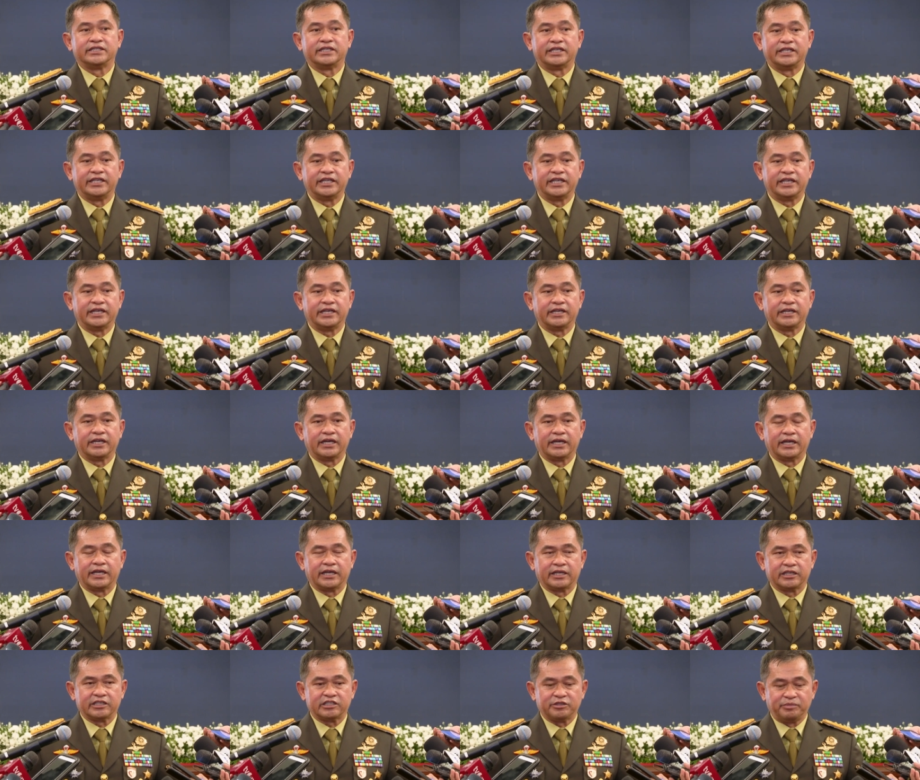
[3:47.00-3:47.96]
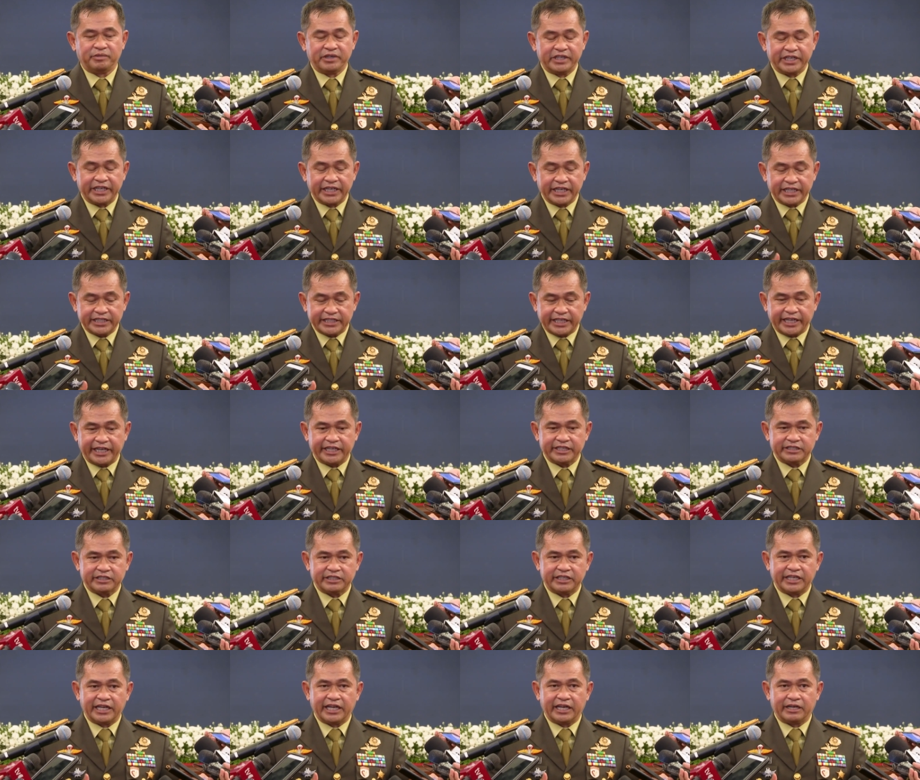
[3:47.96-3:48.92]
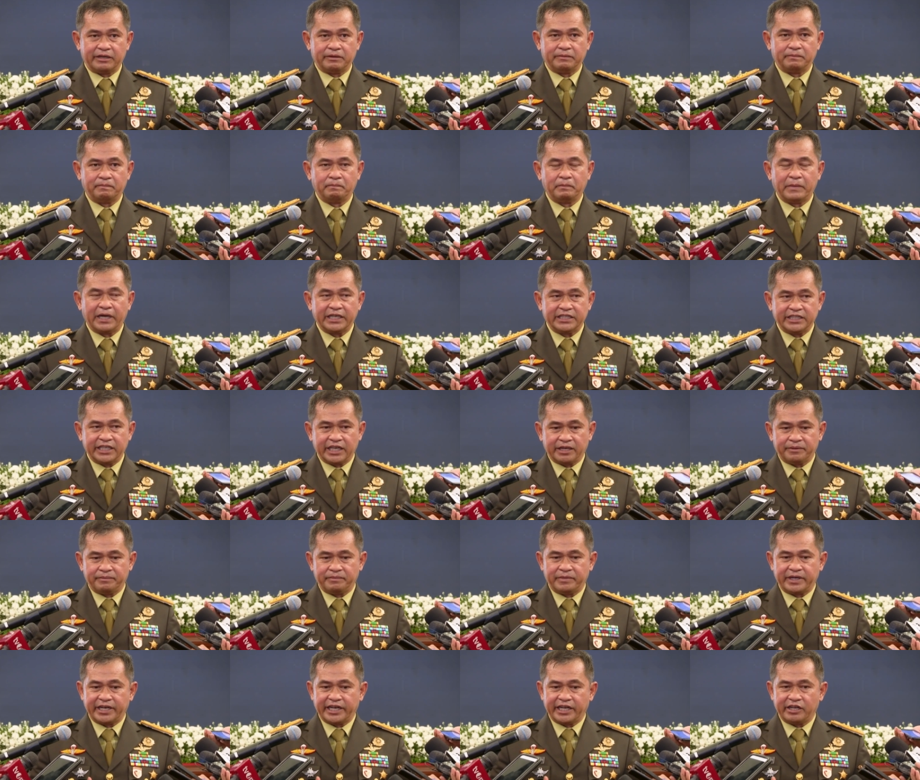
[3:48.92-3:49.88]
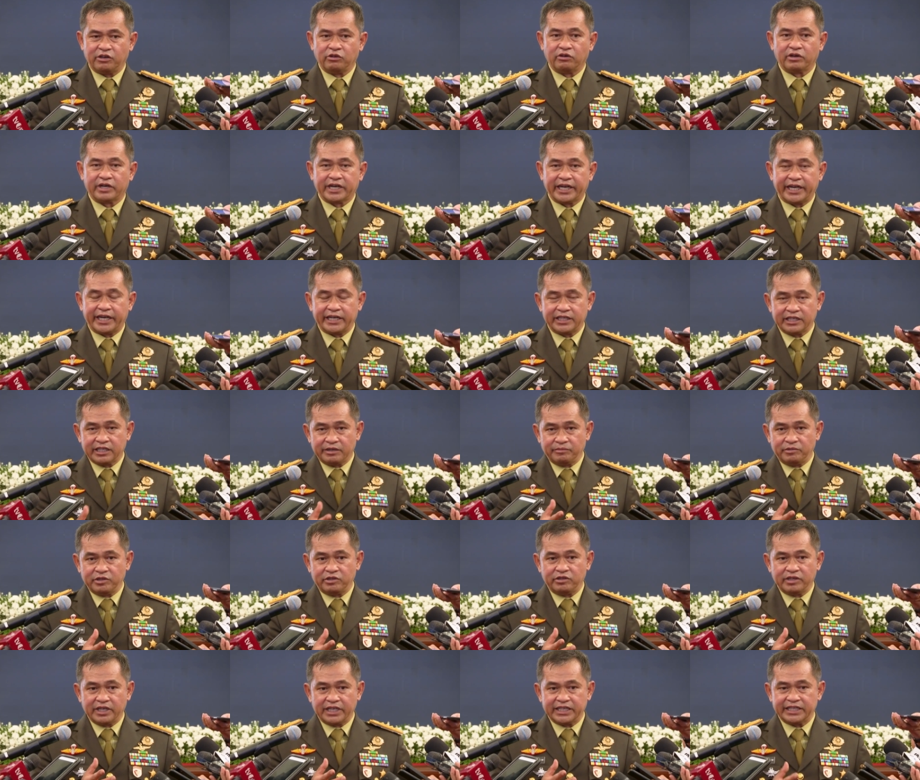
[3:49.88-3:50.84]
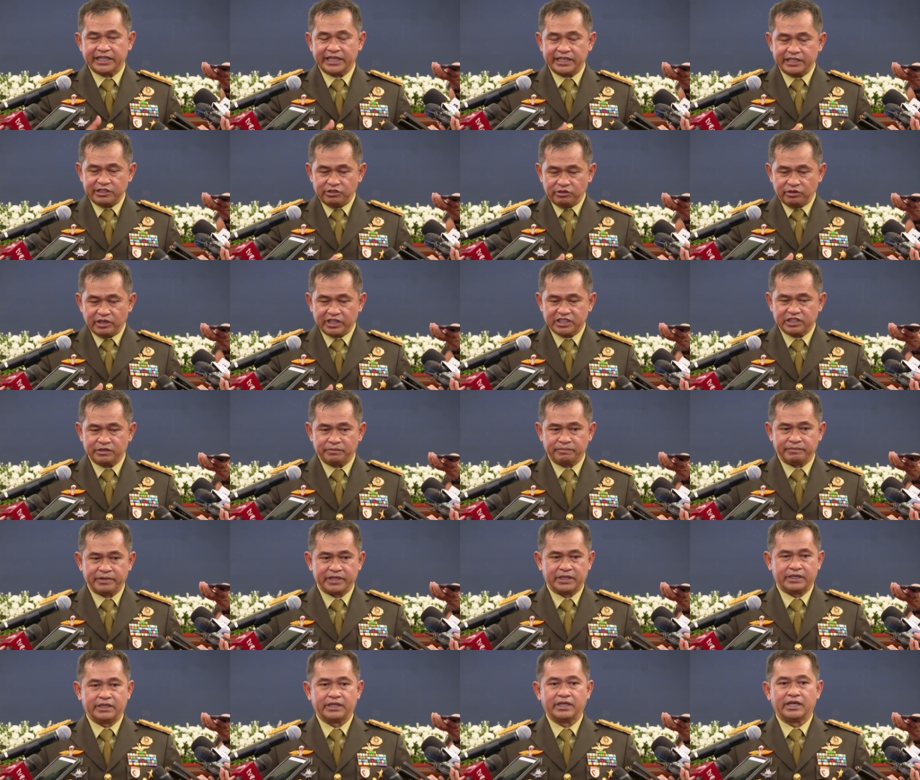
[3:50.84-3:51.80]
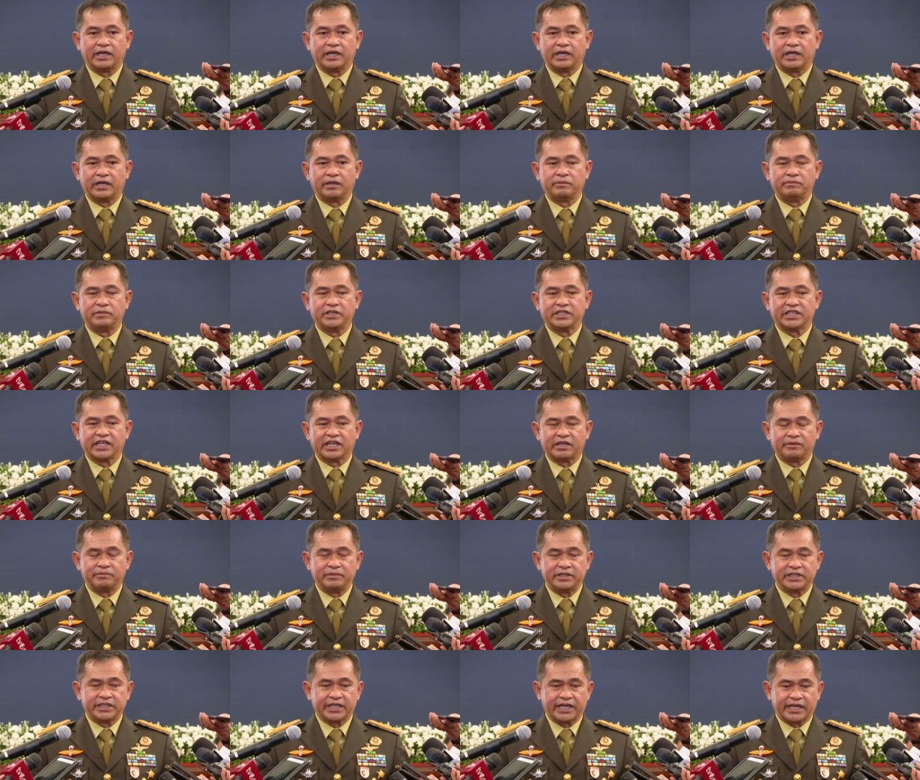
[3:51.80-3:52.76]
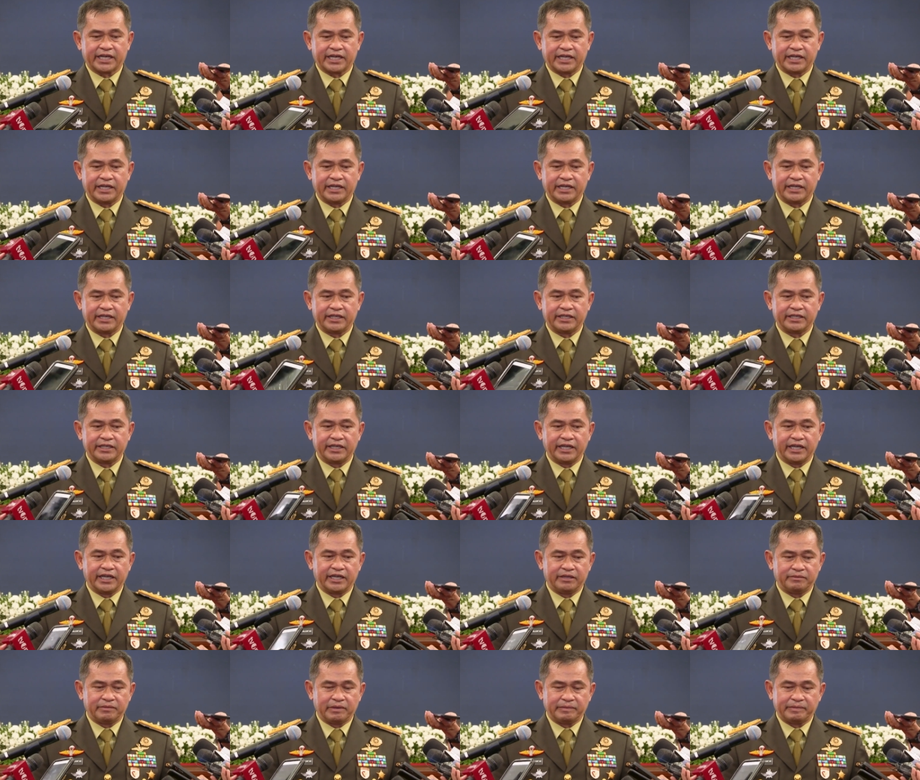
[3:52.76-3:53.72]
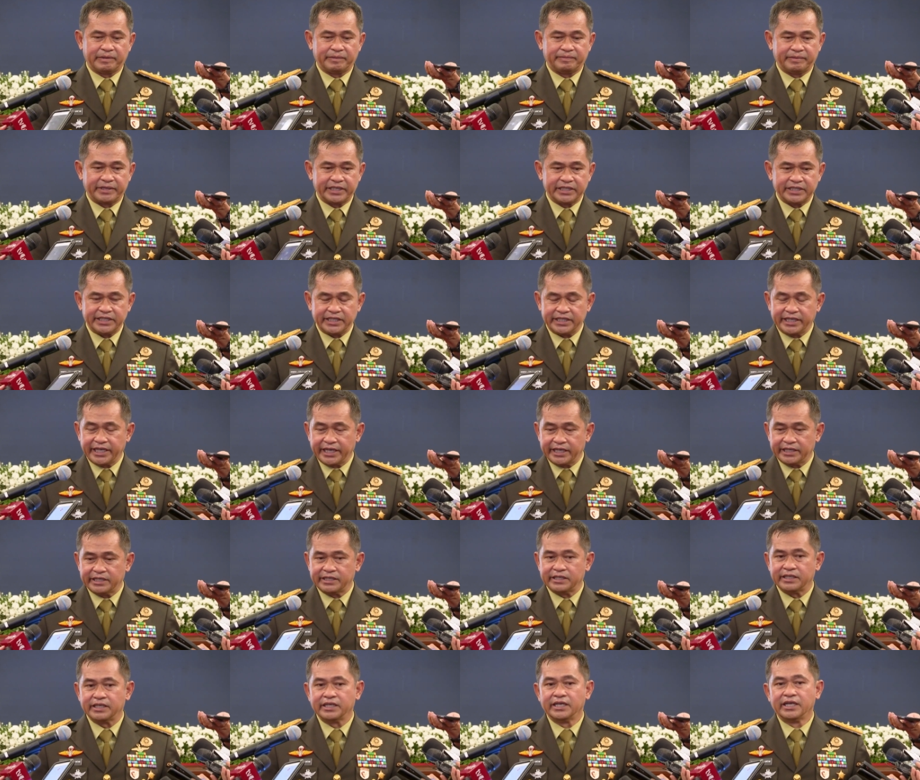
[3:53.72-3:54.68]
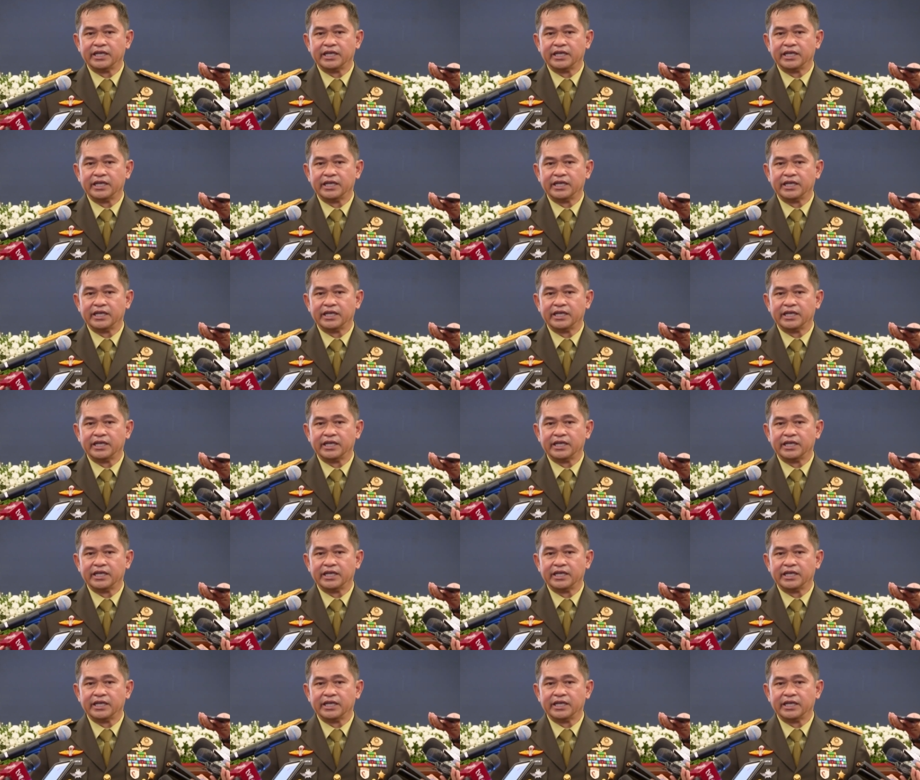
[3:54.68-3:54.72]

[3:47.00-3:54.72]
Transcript: Jadi uh, sebenarnya saya sedang banyak menegokkan kebetulan tadi juga sempat eh, bicara-bicara uh, dengan Bapak Presiden